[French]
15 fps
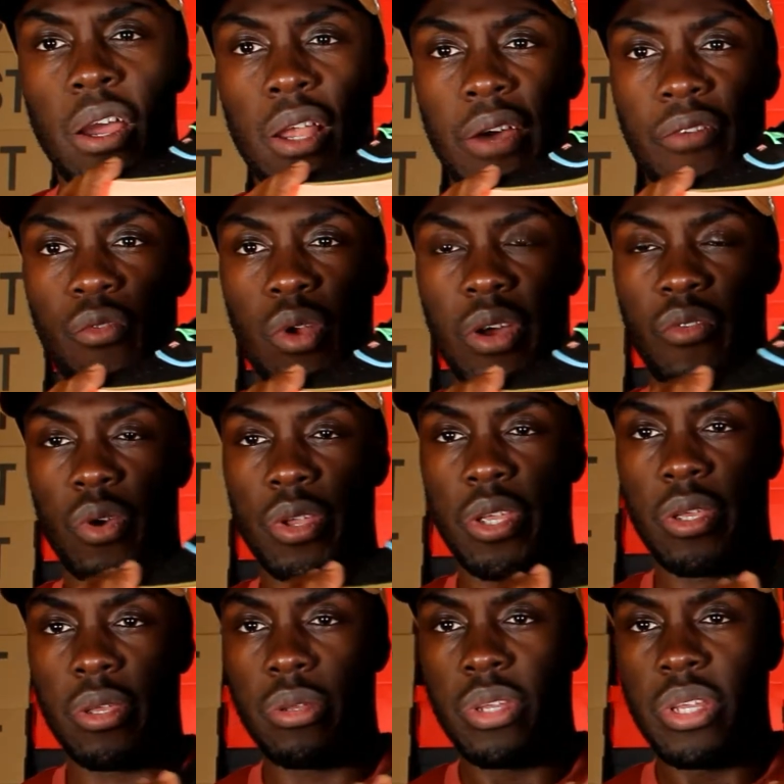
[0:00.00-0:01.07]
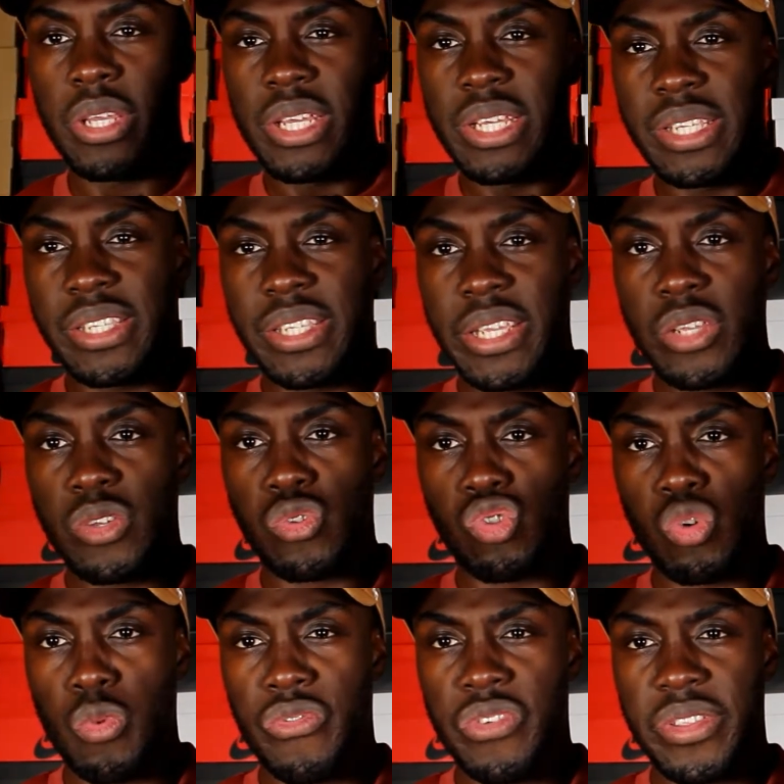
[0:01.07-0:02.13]
Là, vous la voyez, c'est sur
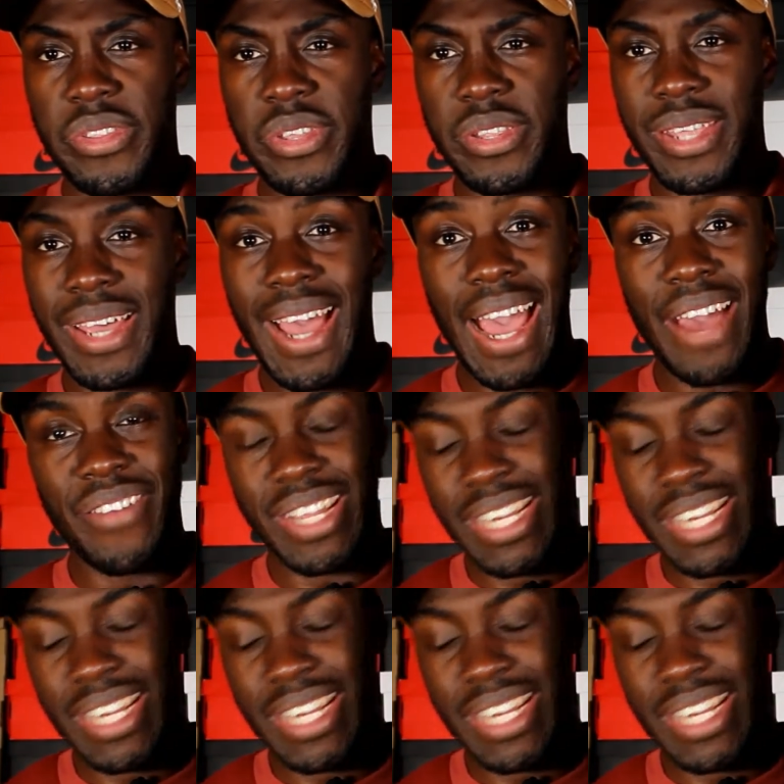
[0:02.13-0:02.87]
mon Vinted avec